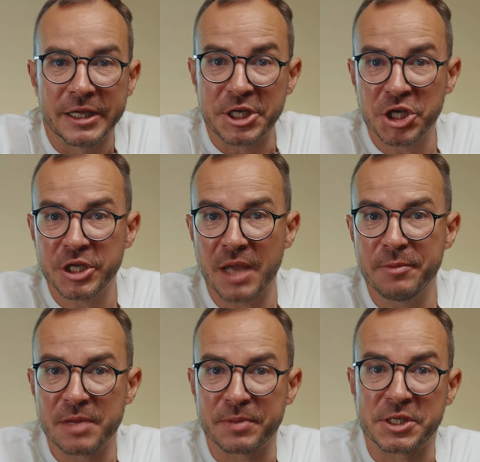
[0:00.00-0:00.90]
Решение о
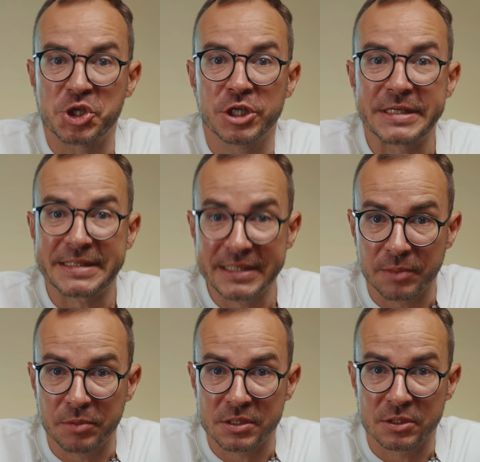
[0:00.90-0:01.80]
мере пресечения сына
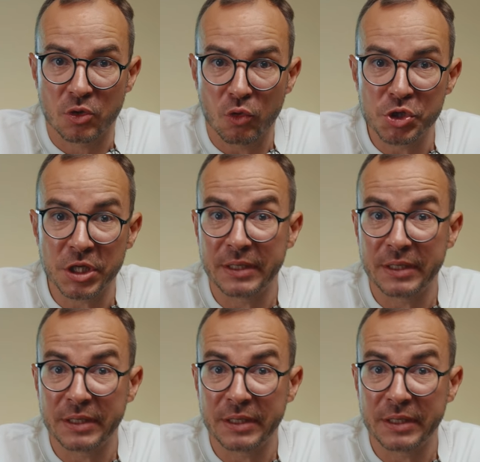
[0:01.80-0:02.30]
бизнес-коуча,